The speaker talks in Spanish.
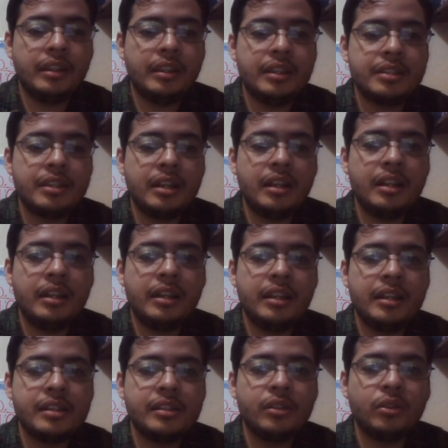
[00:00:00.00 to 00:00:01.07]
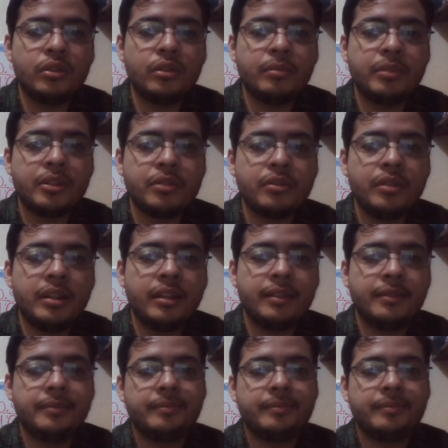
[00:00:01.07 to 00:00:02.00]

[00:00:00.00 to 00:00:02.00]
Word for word: y sale este otro personaje.